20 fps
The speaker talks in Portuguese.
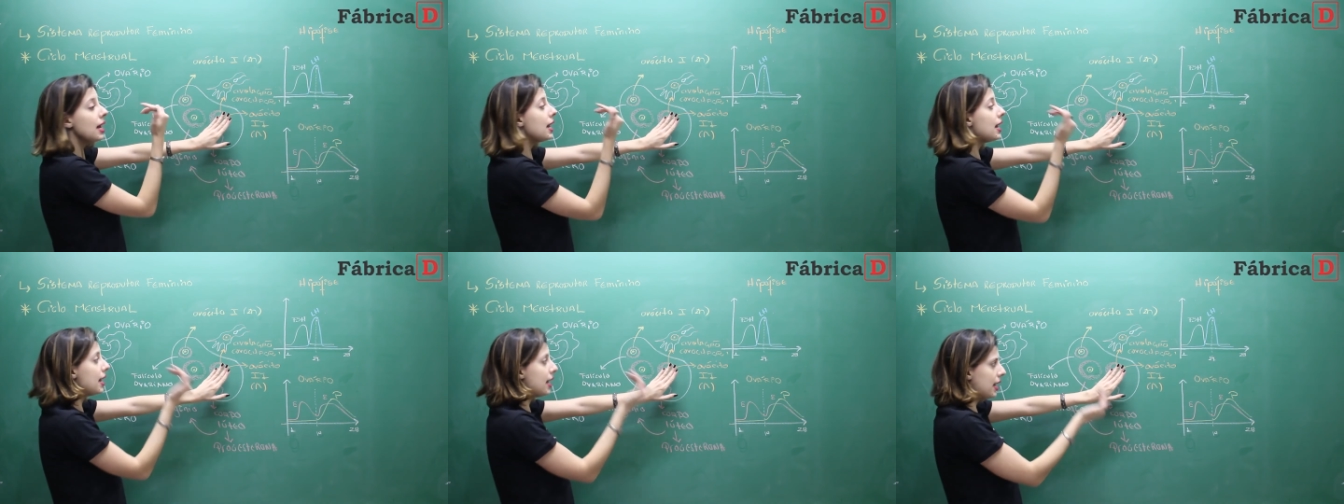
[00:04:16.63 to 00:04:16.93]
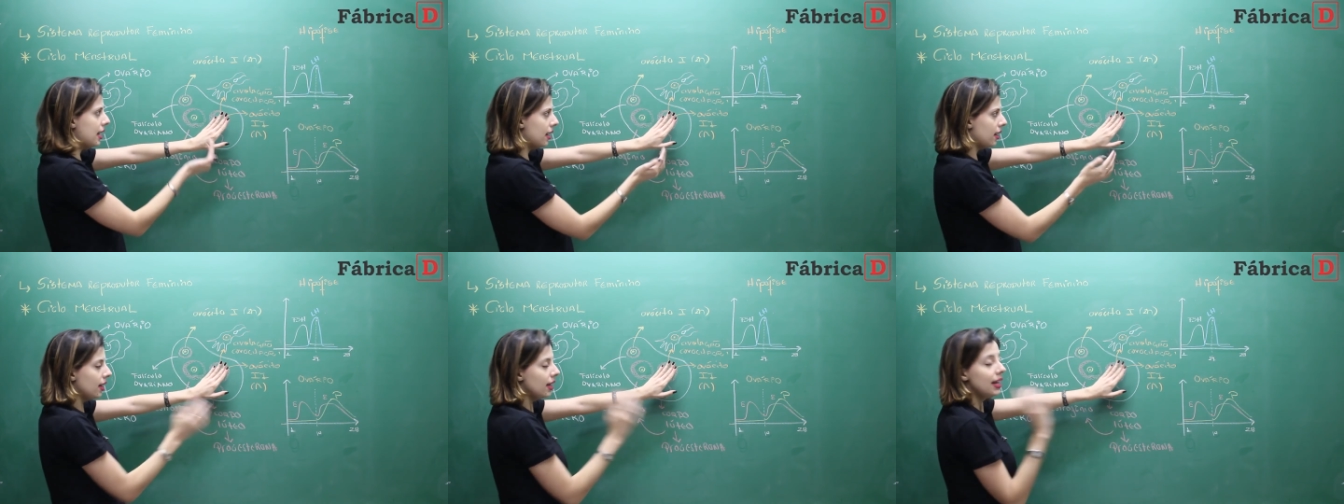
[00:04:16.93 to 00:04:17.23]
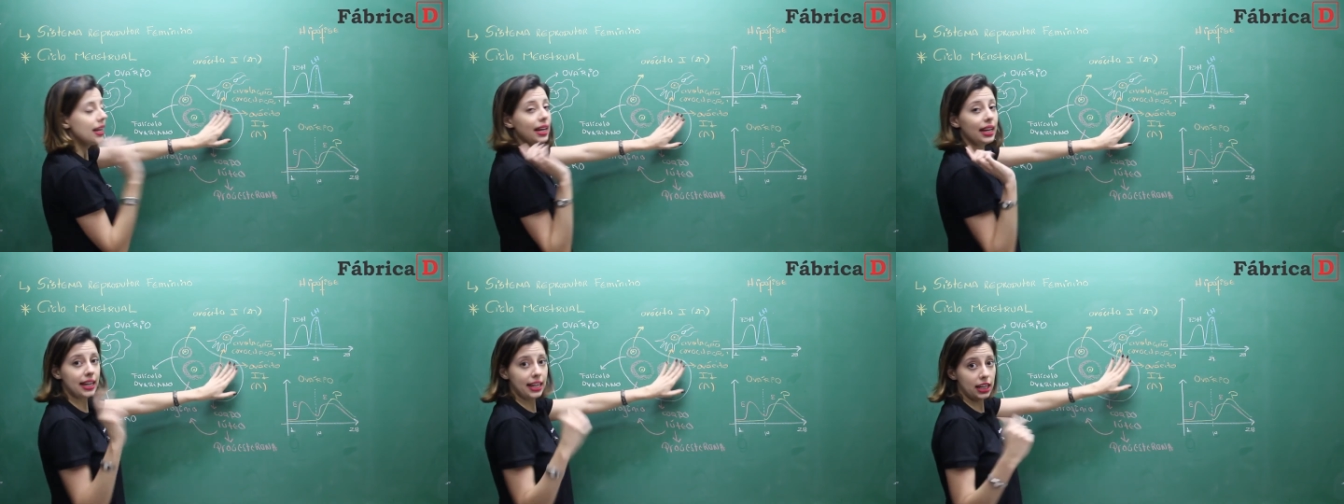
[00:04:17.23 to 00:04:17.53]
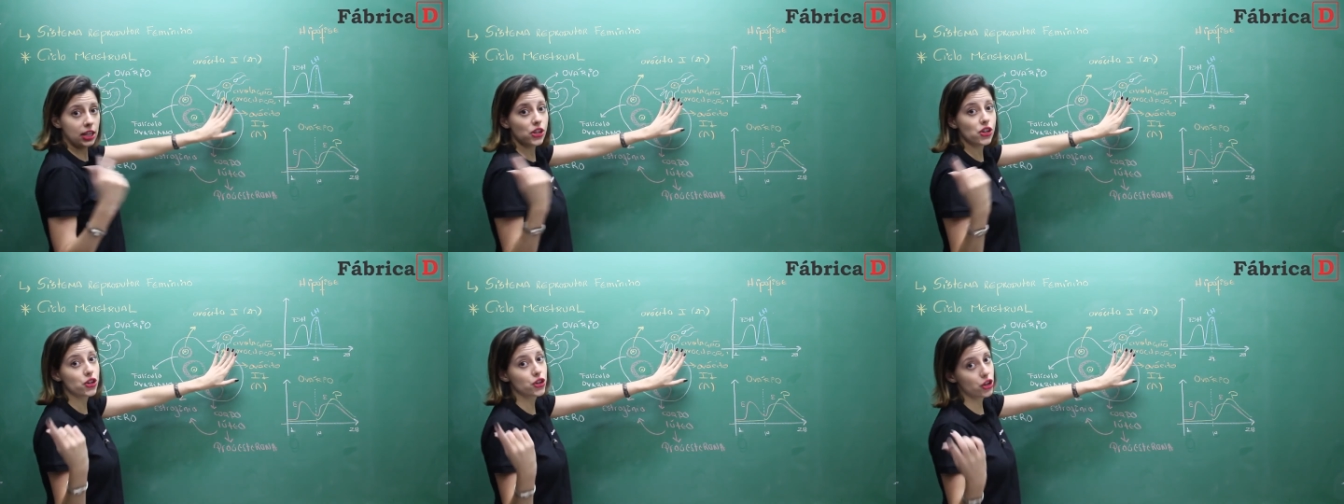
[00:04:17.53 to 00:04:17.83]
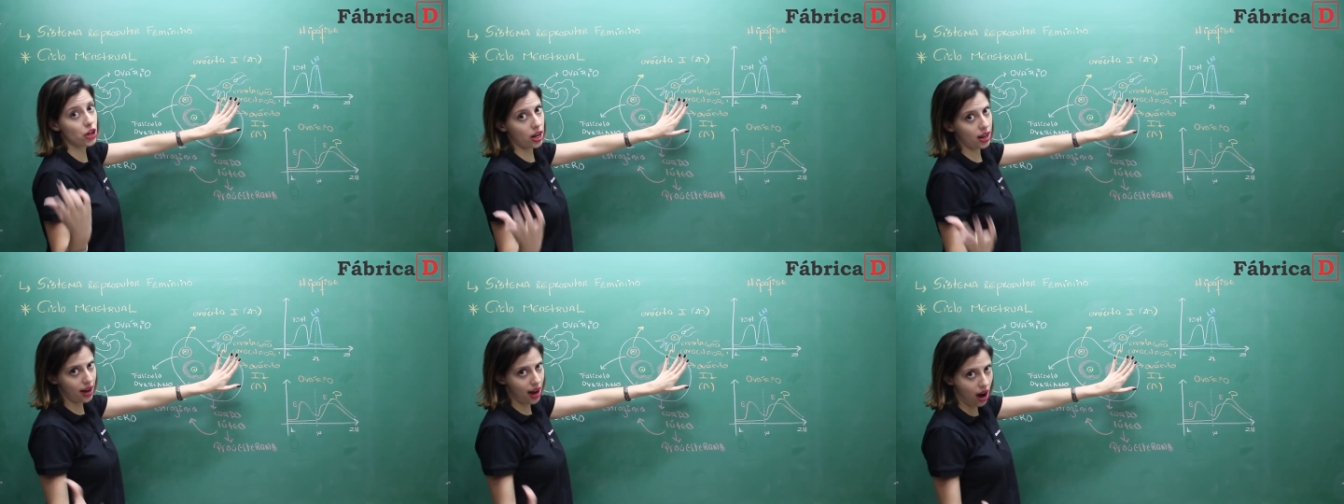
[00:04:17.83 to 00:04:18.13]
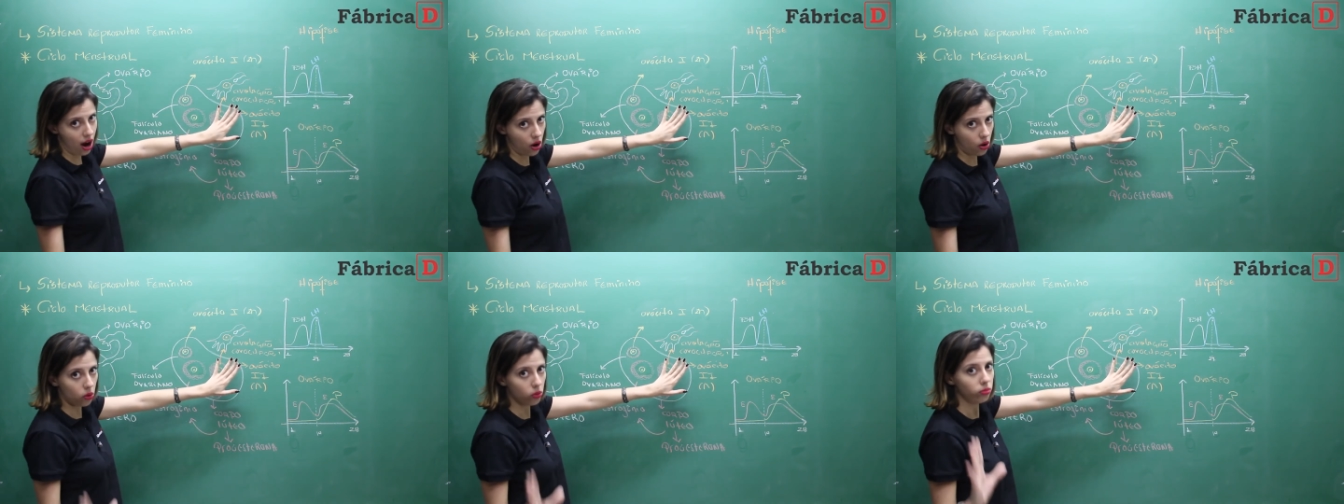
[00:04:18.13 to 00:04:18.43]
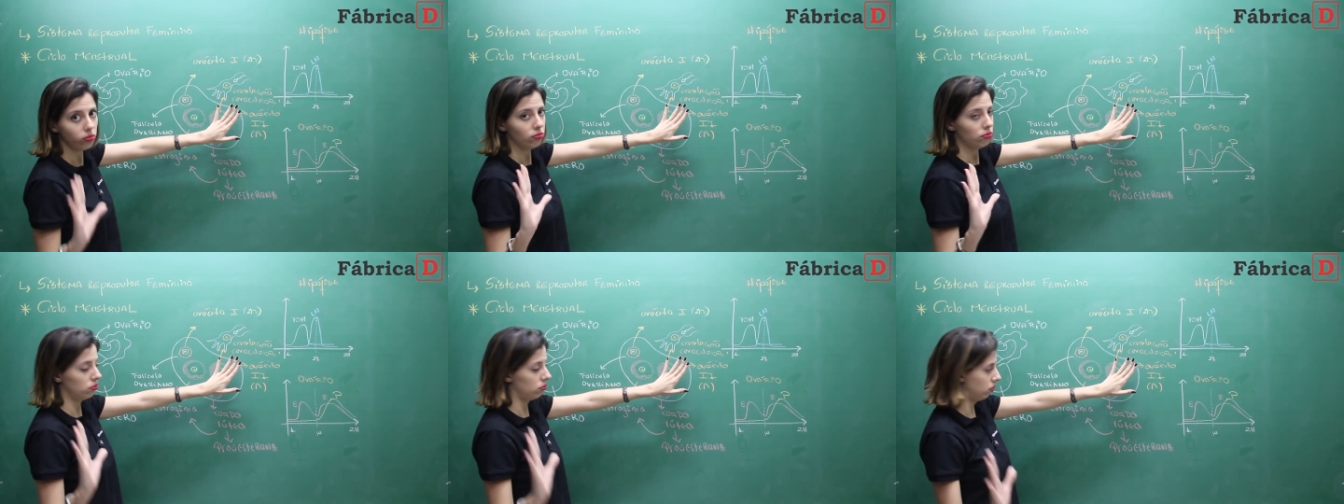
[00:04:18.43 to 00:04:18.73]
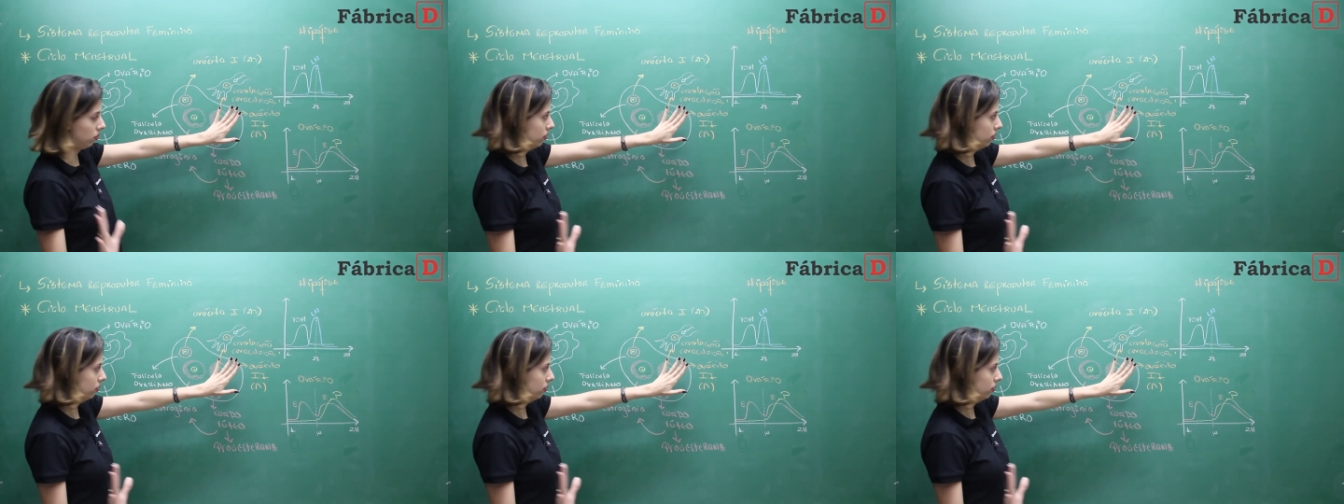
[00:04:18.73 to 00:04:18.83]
E, em geral,